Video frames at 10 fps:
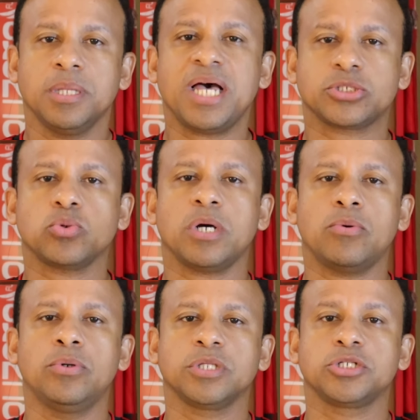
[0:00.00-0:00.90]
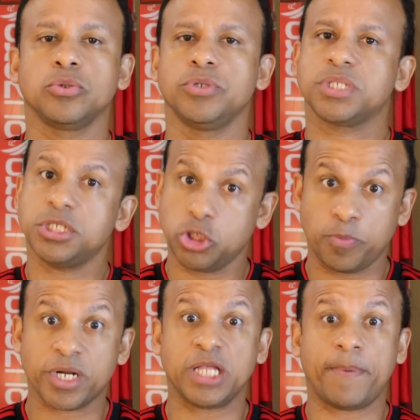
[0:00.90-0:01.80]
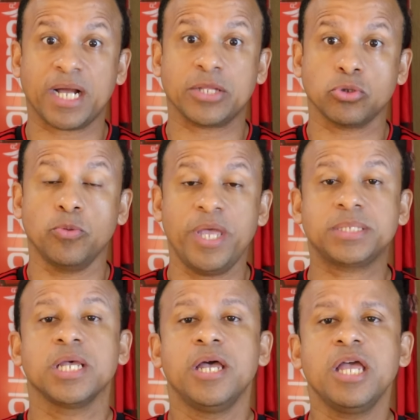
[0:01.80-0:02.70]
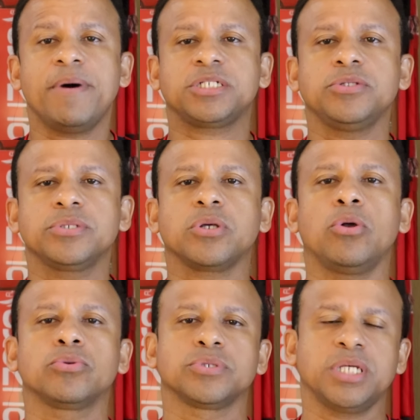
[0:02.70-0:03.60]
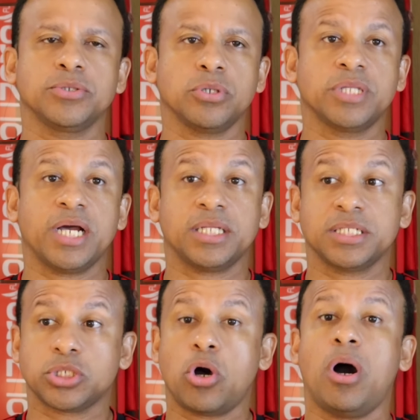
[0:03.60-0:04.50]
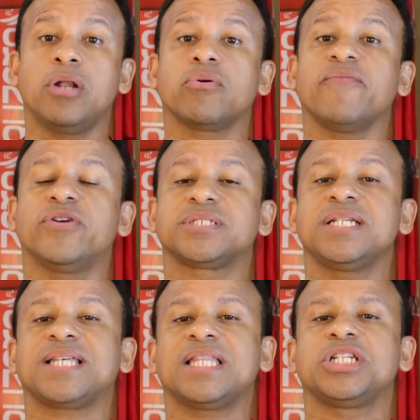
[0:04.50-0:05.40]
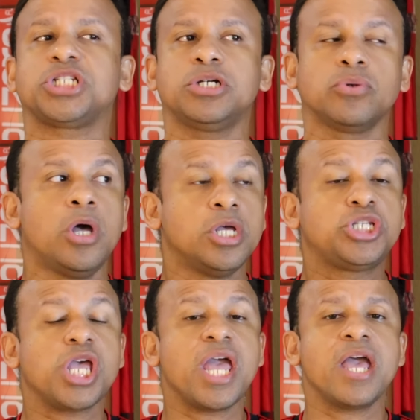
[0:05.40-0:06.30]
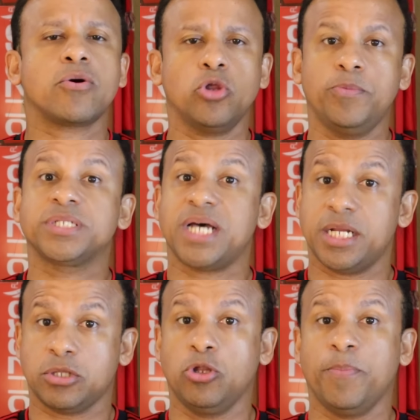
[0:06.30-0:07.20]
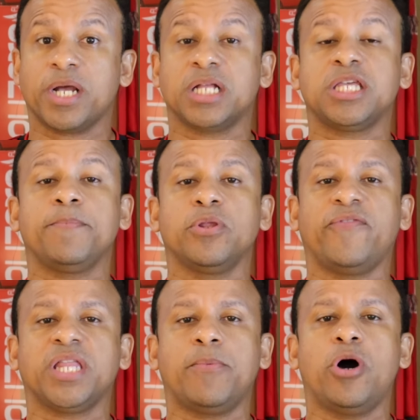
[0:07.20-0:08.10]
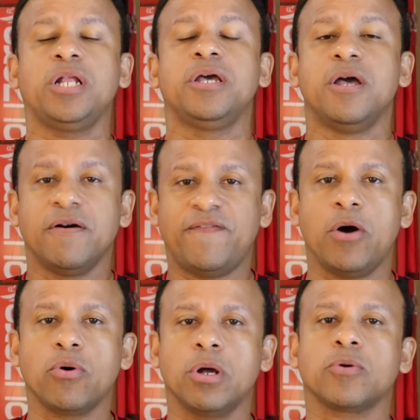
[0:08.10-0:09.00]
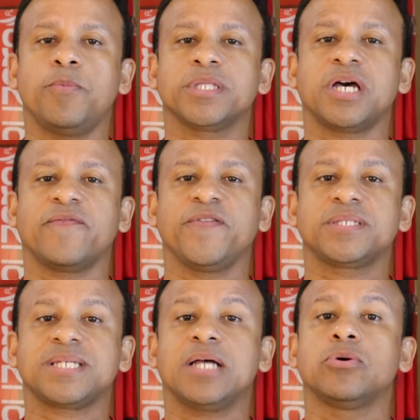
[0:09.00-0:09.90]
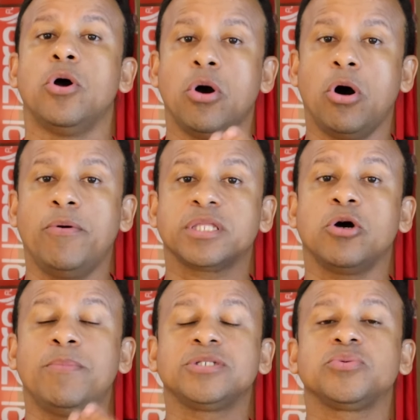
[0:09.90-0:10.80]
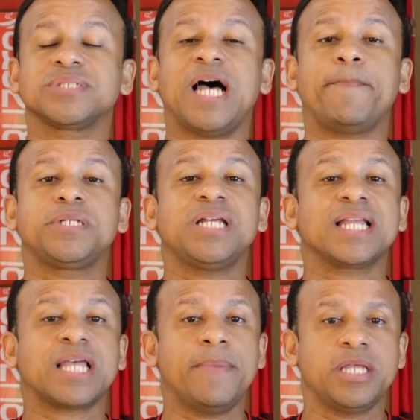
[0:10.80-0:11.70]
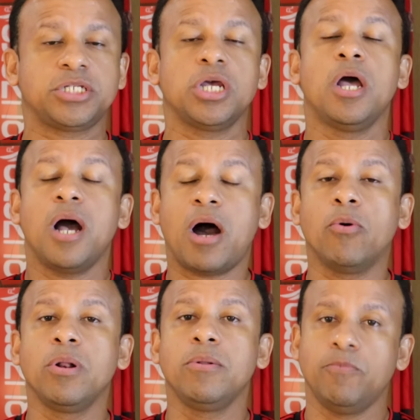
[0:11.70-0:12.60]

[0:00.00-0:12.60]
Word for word: na sua conta de luz, que a gente é obrigado a pagar todo mês. Imagina isso ao longo dos anos ou décadas. Olha o que você está deixando de economizar. Então não perca tempo e não vá dar mole. Vá agora ao comentário fixado ou então mande um zap diretamente ao